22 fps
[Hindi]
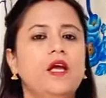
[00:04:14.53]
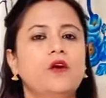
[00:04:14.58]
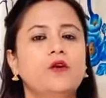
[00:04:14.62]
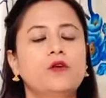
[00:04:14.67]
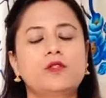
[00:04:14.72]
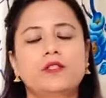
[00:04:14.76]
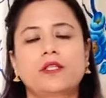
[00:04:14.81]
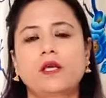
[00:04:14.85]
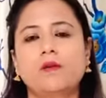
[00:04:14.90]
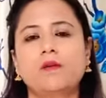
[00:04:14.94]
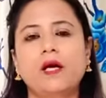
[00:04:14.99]

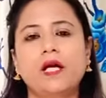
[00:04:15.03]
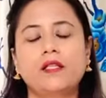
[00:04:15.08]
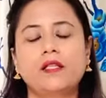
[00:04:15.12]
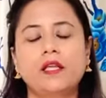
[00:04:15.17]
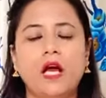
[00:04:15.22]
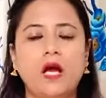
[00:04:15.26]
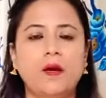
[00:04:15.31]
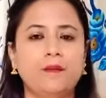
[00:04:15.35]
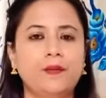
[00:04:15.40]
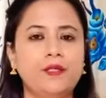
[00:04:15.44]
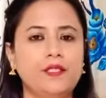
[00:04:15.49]
उसके बाद
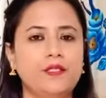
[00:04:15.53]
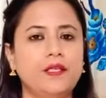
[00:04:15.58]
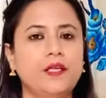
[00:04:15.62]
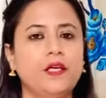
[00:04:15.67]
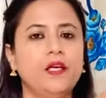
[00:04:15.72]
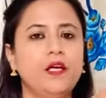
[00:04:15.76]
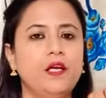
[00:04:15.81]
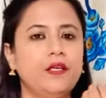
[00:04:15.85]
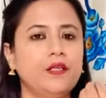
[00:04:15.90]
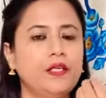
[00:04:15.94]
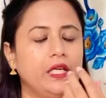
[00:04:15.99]
आप इसे
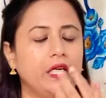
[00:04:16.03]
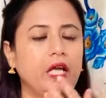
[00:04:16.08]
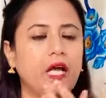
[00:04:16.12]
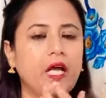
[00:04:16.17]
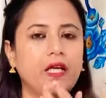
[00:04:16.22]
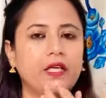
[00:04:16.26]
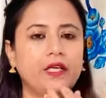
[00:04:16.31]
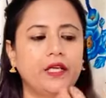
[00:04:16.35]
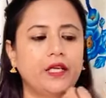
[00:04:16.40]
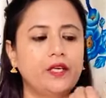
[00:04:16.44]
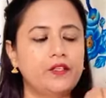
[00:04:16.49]

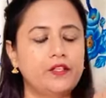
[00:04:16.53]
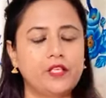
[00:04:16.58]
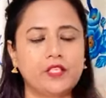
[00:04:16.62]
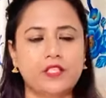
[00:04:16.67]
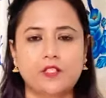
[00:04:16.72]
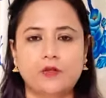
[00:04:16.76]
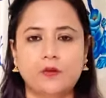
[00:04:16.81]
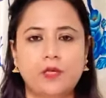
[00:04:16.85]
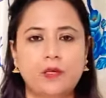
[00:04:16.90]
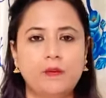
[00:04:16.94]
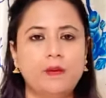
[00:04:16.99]
निकाल के
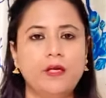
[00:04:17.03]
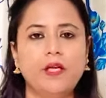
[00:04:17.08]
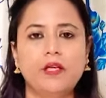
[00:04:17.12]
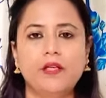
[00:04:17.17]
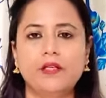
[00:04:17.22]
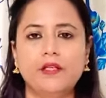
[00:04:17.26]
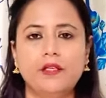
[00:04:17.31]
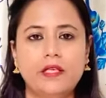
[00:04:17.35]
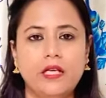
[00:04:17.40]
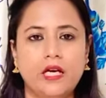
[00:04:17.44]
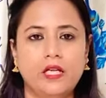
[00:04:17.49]
डस्टबिन में
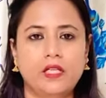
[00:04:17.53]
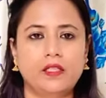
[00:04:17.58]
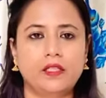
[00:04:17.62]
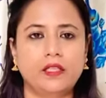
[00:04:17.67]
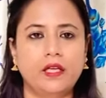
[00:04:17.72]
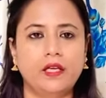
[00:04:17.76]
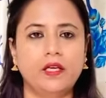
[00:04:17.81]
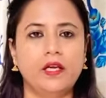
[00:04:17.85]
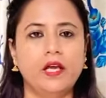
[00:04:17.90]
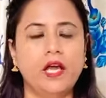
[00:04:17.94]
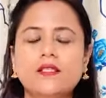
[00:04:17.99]
डाल दें